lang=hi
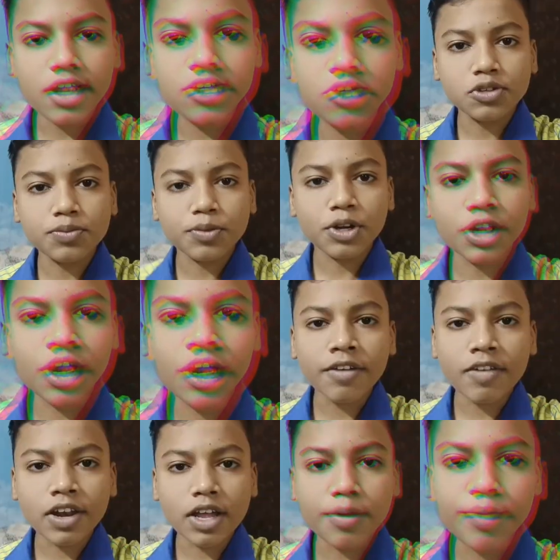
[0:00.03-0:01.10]
गैस गुड मॉर्निंग एंड
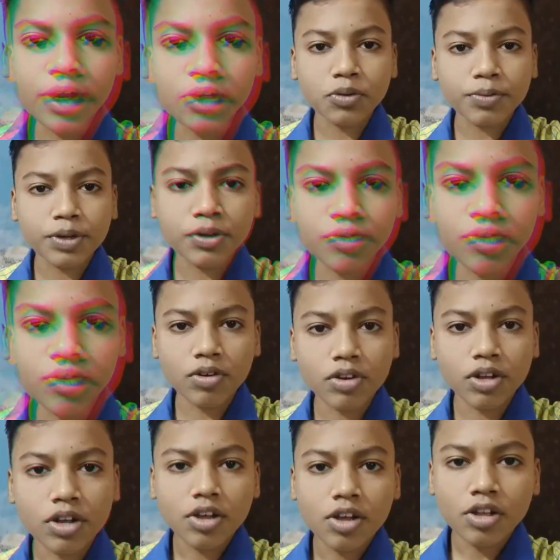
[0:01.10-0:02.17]
वेलकम बैक टू माई न्यू ब्लॉग
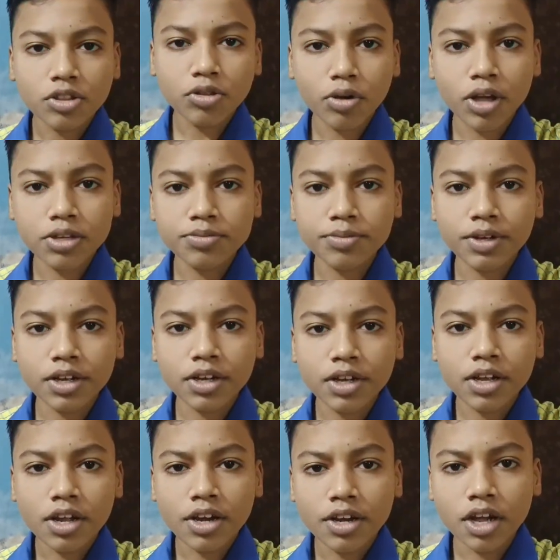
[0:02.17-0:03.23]
तो गाइस मैं
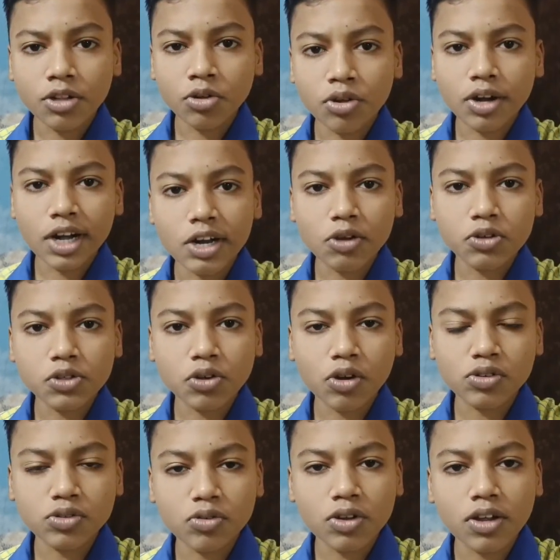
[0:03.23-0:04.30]
तो धोकर रेडी हो चुका
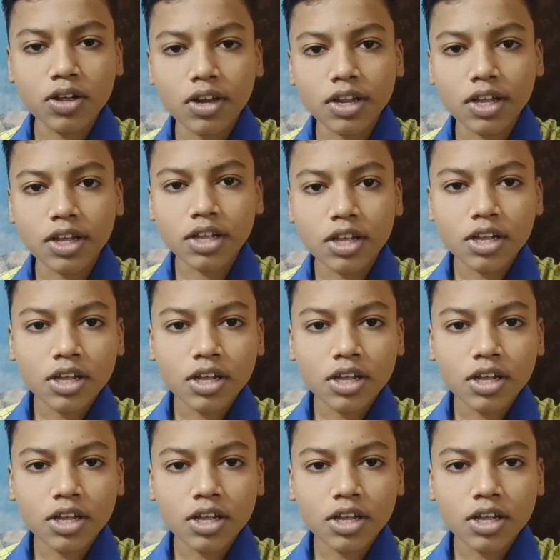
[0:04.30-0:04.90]
हूँ स्कूल के लिए